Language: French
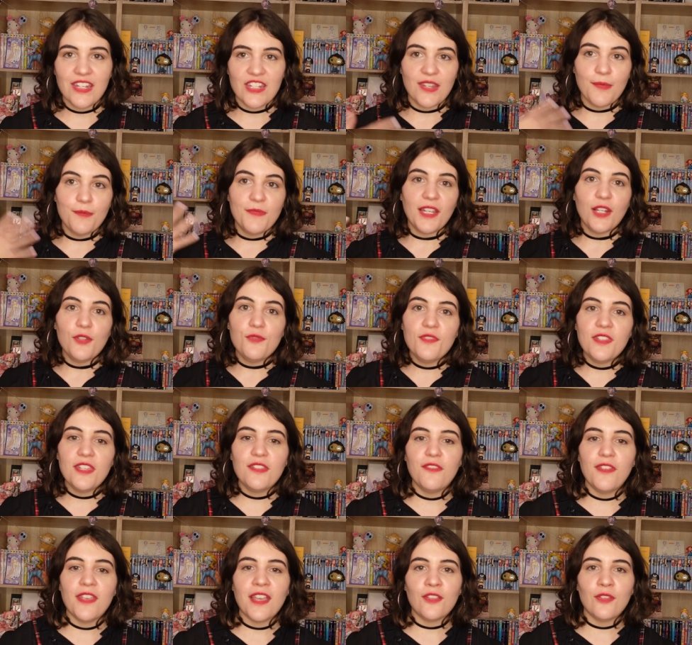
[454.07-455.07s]
J'aime bien
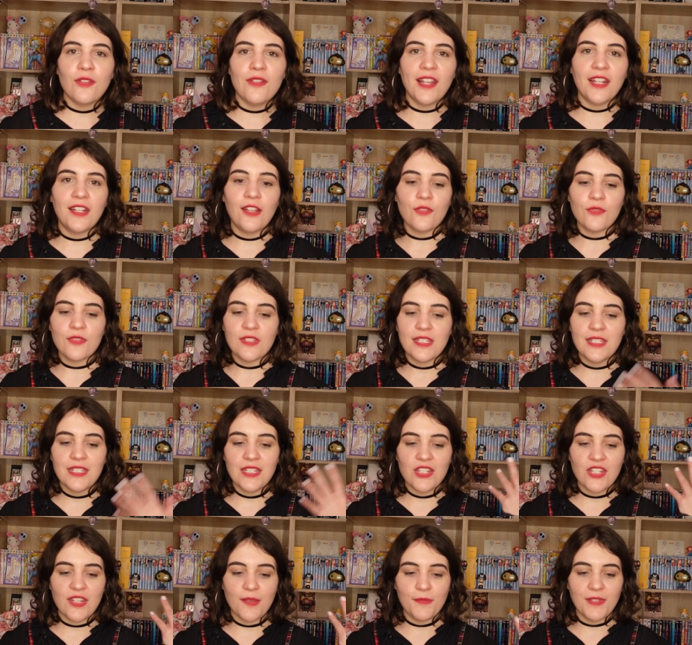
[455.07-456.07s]
l'univers de
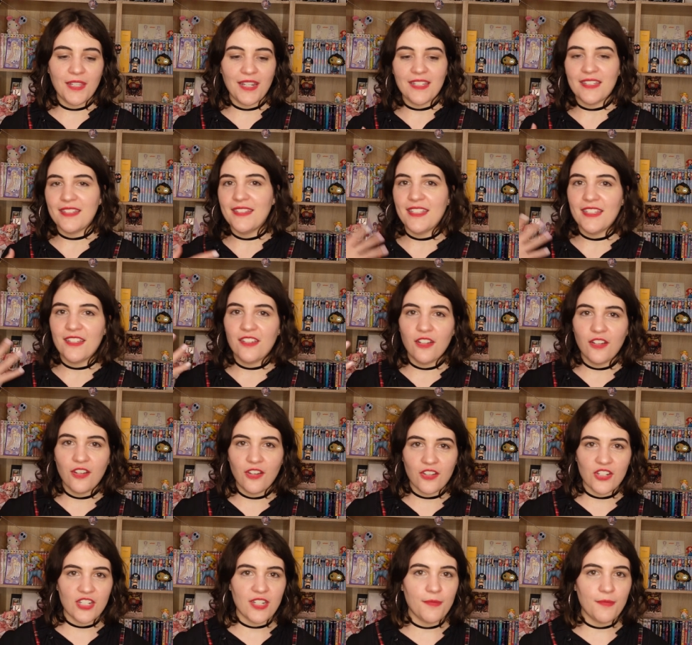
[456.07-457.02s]
l'Atlantide, j'aime bien les décors,